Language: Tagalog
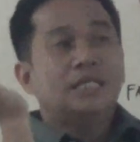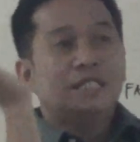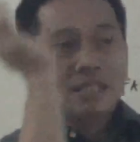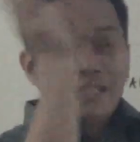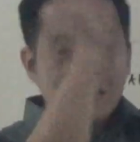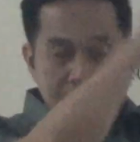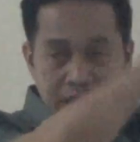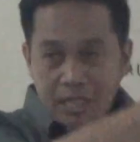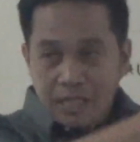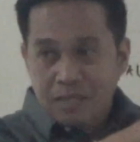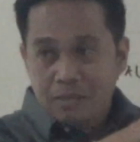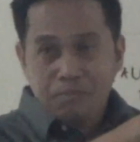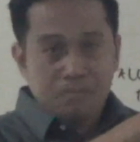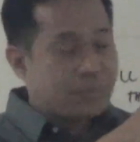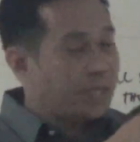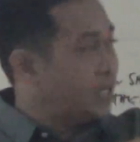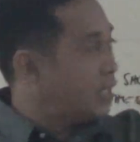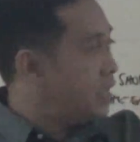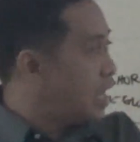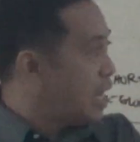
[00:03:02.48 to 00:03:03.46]
sa
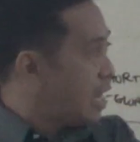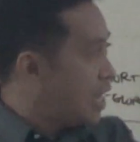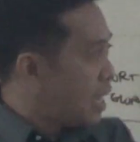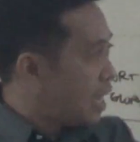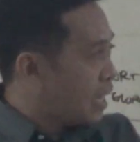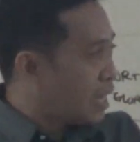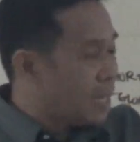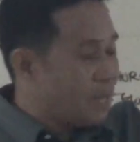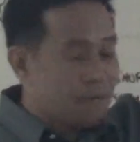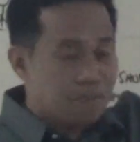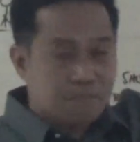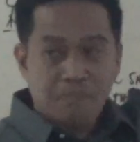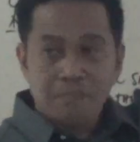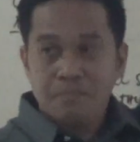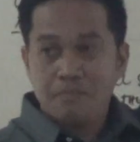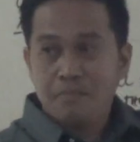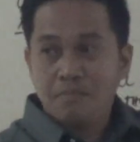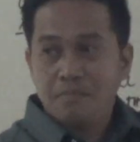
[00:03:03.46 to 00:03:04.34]
hinaharap.